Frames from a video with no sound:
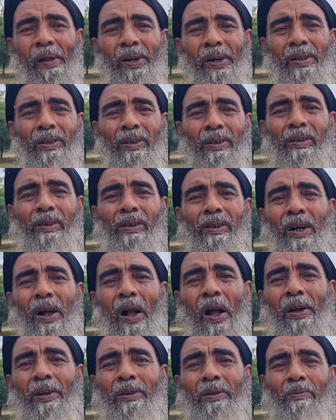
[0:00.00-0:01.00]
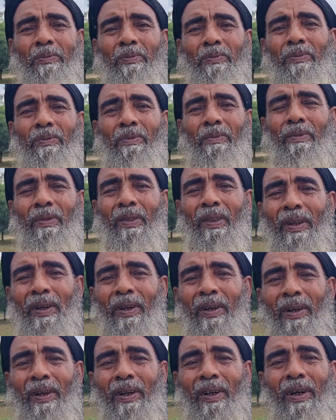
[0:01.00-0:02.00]
चाचा बताइए इस पुल के बारे में
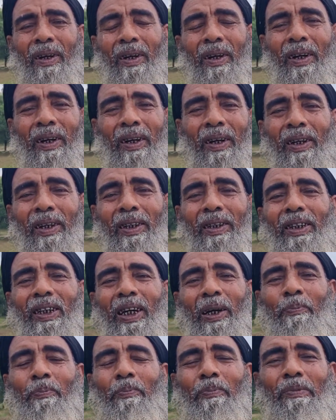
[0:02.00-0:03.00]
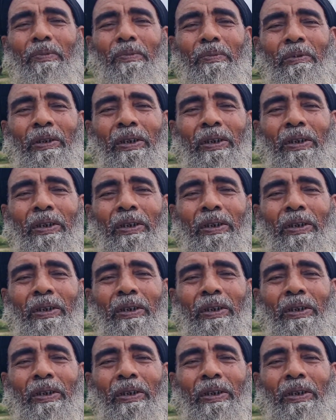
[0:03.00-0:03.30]
थोड़ा हमें ये, ये पुल